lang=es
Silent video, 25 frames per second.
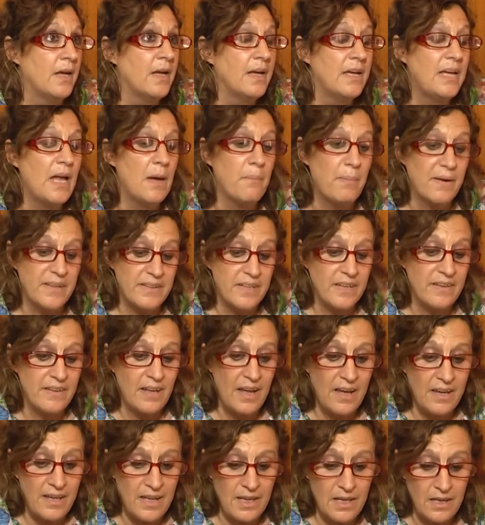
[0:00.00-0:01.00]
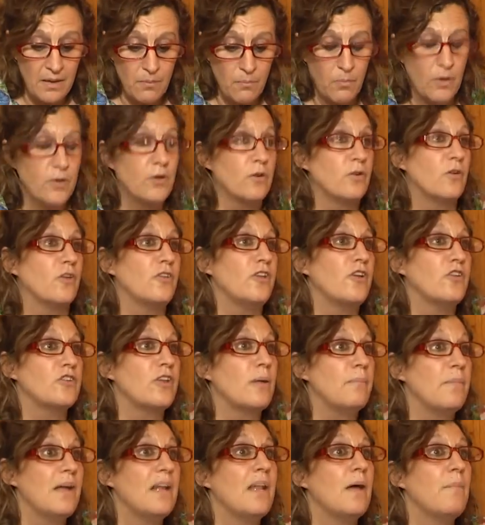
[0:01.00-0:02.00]
Y a partir de ahí, bueno, nos dio
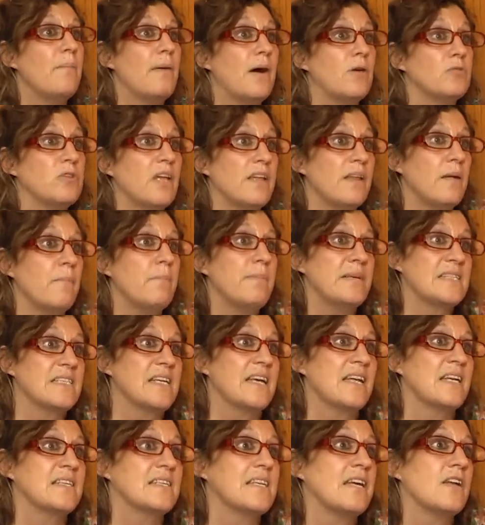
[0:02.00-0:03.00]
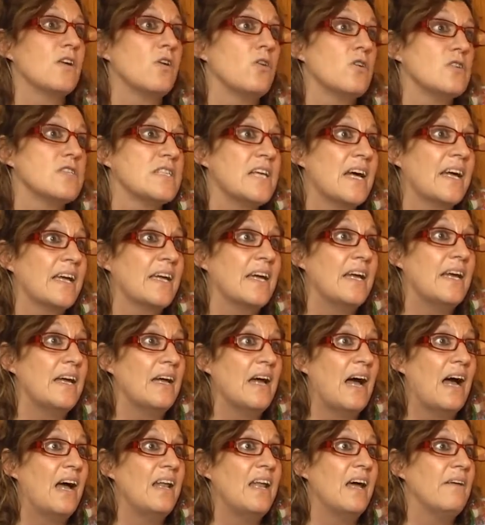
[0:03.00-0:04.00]
también la pauta de empezar a hacer cosas que
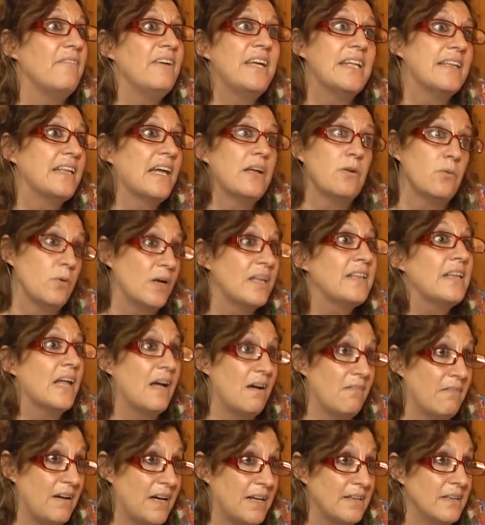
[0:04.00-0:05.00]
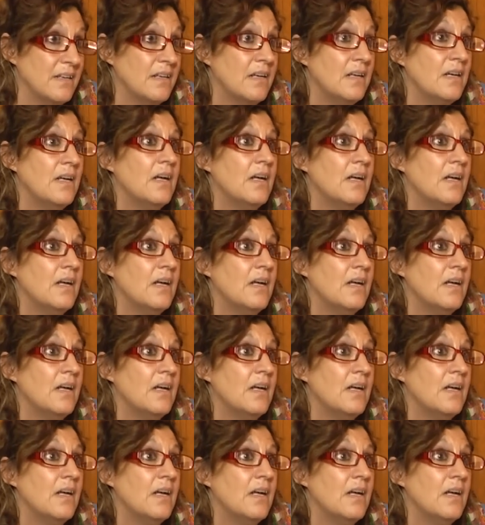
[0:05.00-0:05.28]
a la vista no estaban.